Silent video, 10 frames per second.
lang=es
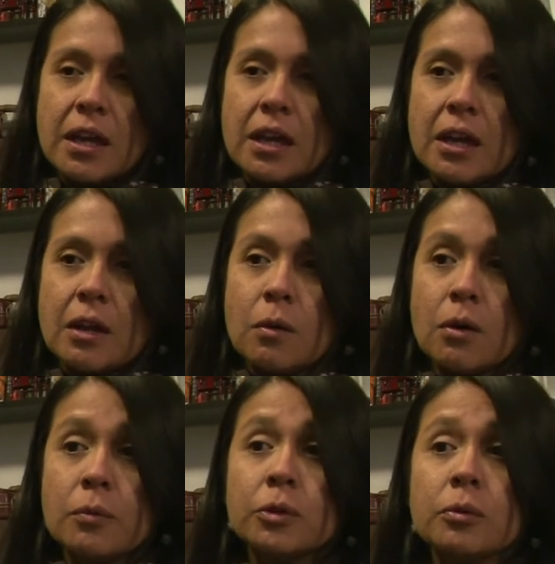Eh,
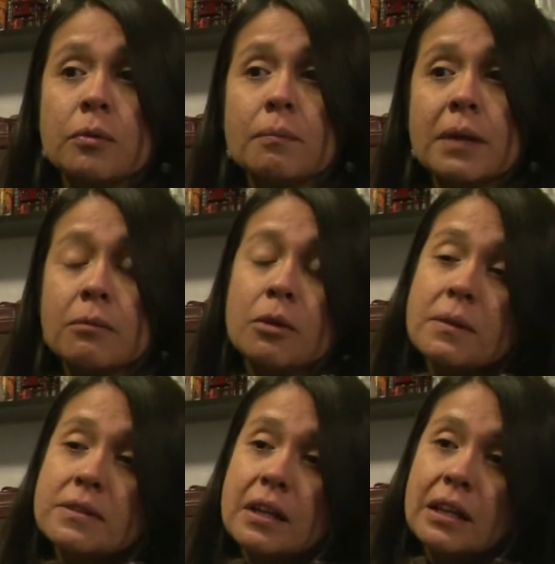luego obtuvo un premio
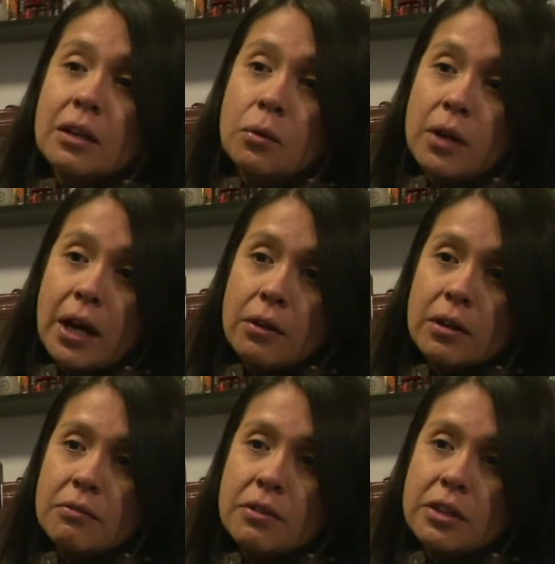especial del
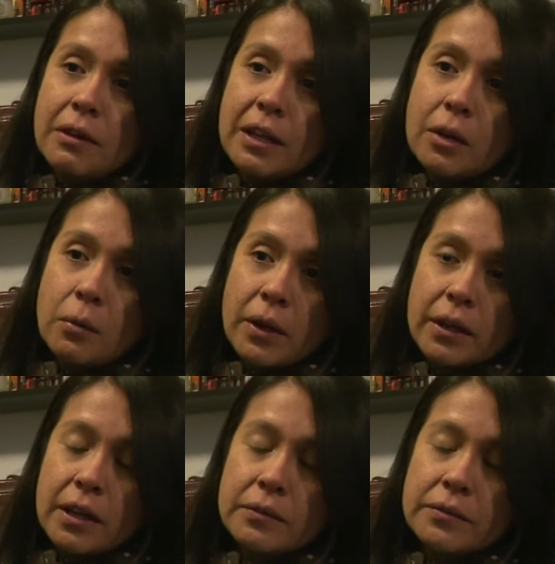jurado en el Festival de
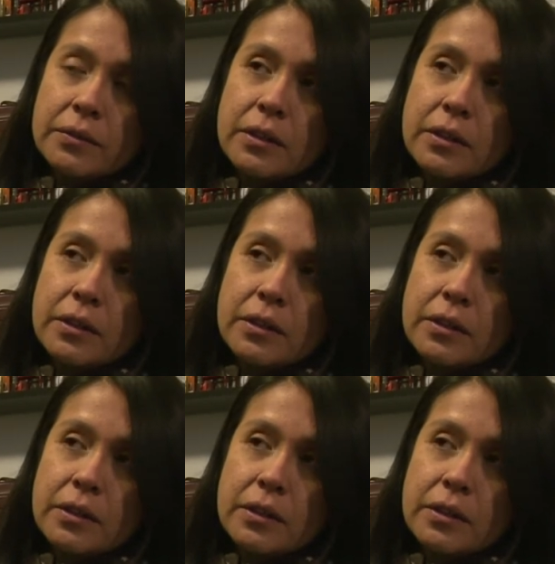Cuenca.